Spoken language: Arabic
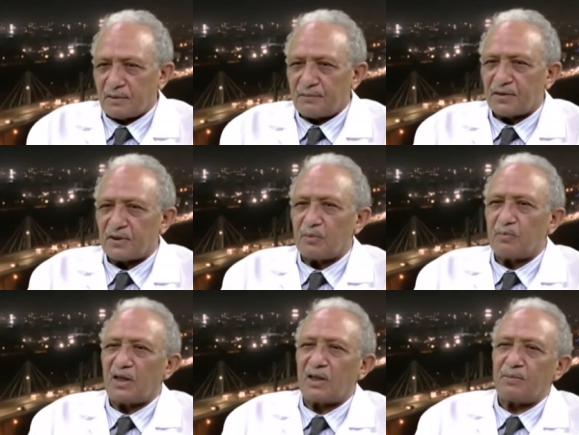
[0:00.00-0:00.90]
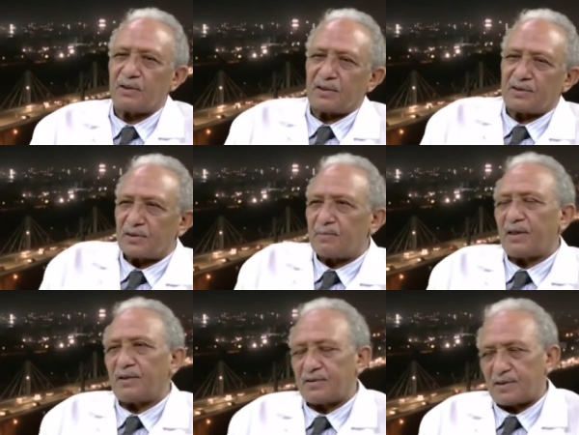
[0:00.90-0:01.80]
في التجمعات بتاعت
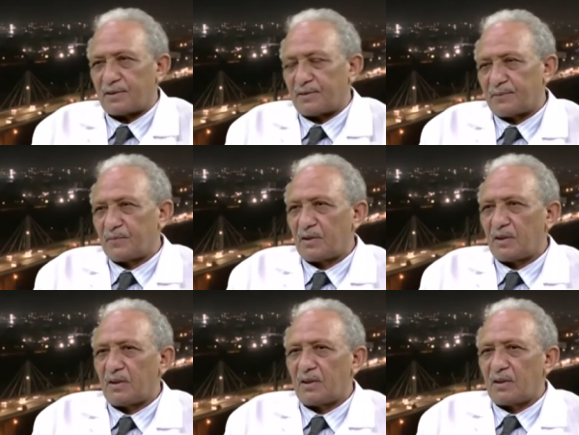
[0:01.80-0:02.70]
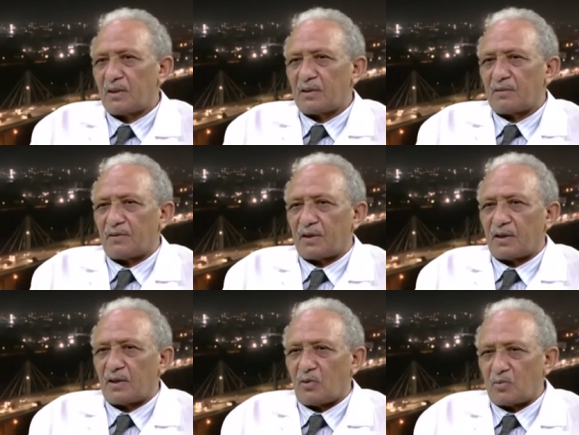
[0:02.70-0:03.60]
السباحه دي ذاتها
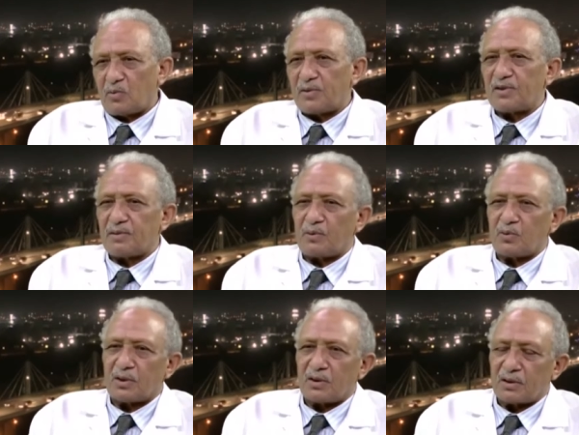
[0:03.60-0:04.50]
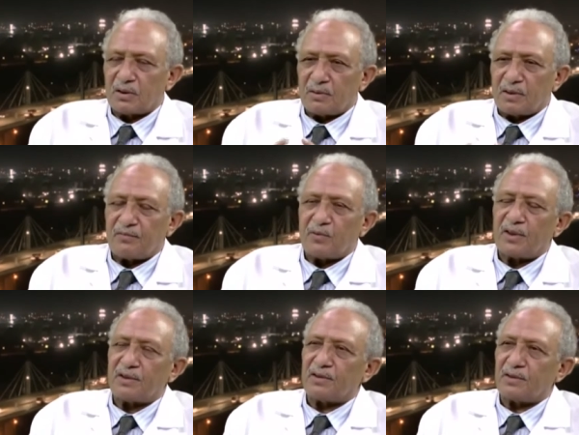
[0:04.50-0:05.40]
فعموما زي ما قلت لك
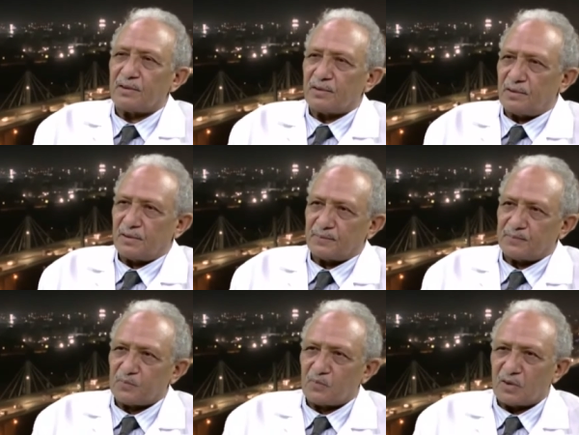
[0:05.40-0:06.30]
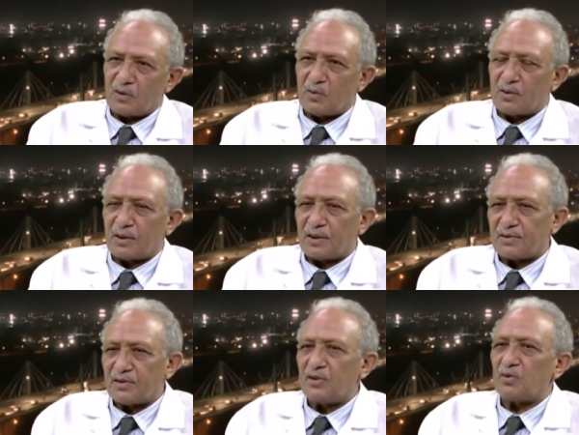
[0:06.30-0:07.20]
الفوائد كثيره جدا صحيح
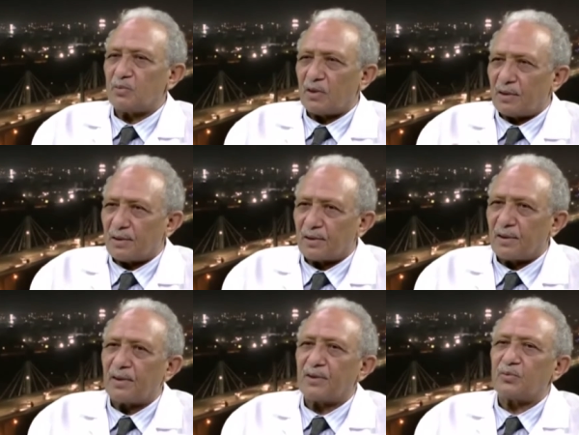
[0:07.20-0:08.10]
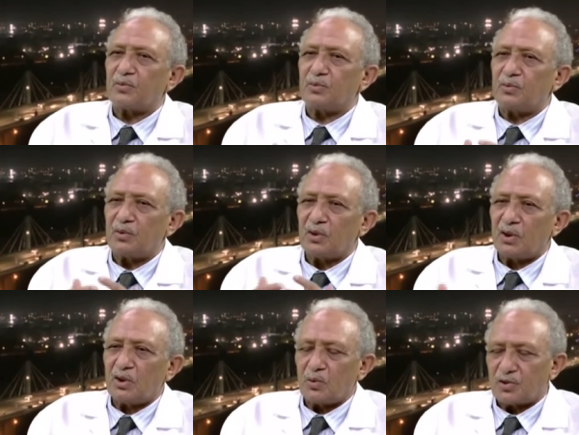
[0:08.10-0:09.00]
وتعزيز ومهارات و...
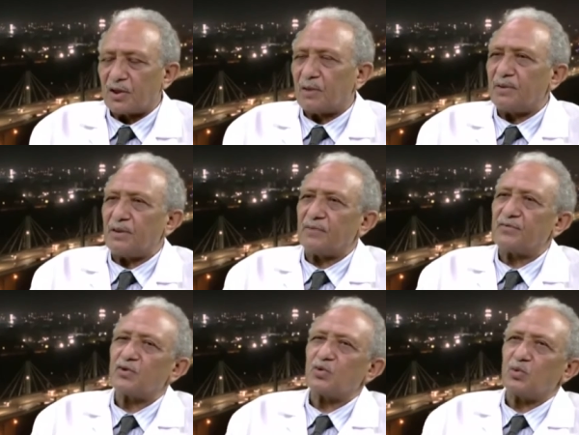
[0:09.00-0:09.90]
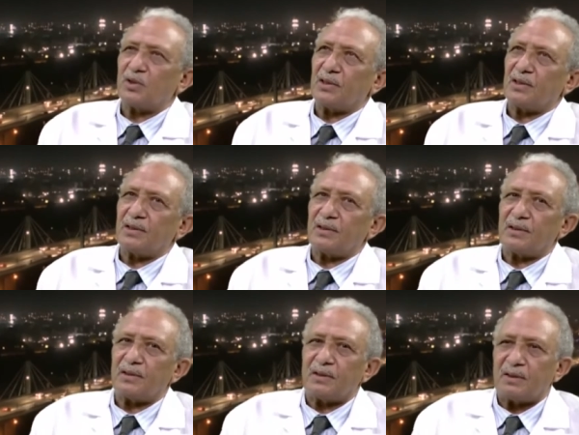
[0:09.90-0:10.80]
وثقه بالنفس
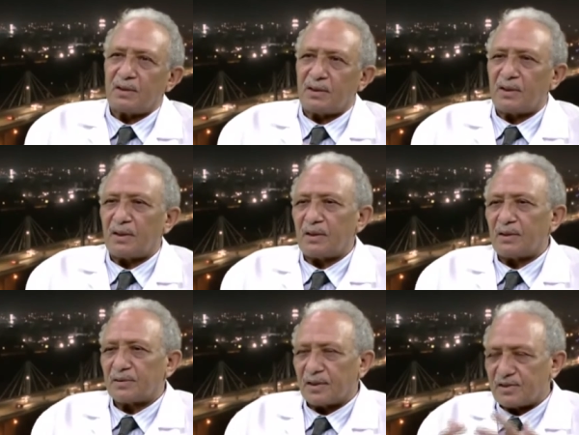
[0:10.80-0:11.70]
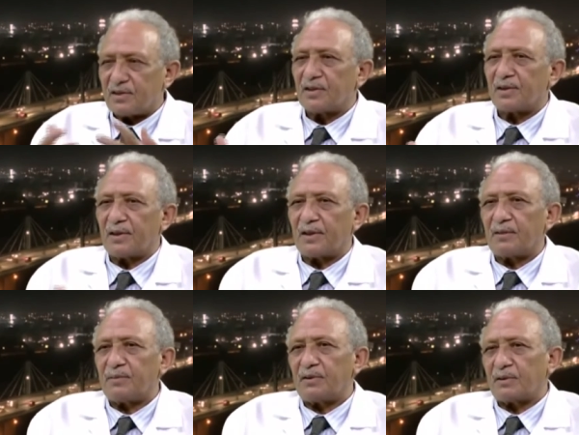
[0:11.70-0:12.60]
وتعزيز آه، الرياضه
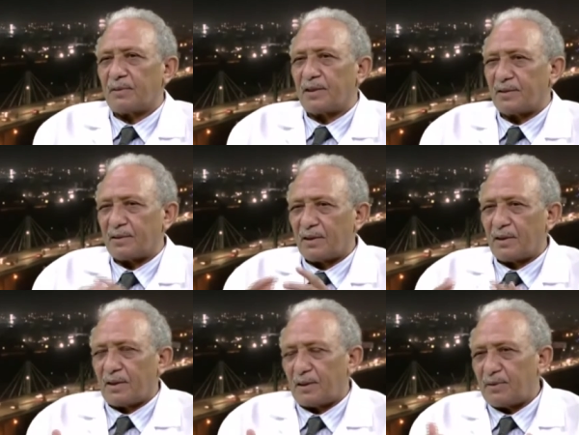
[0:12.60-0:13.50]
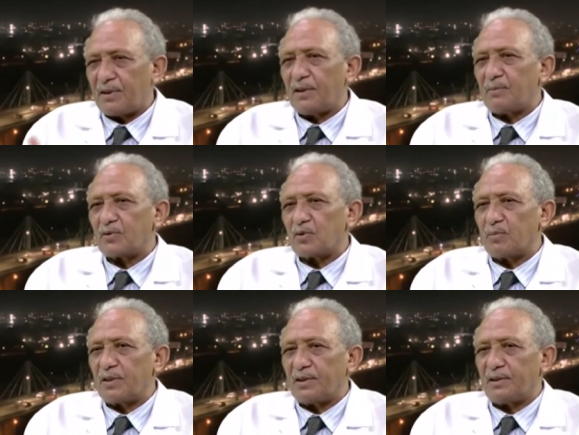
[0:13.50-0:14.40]
البد... طبعا البدنيه المقصود
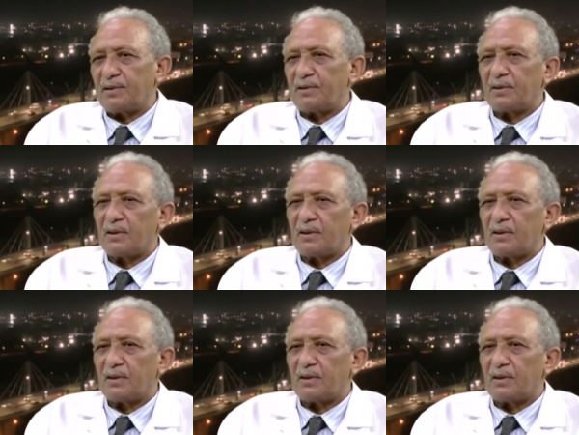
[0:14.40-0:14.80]
بها نحن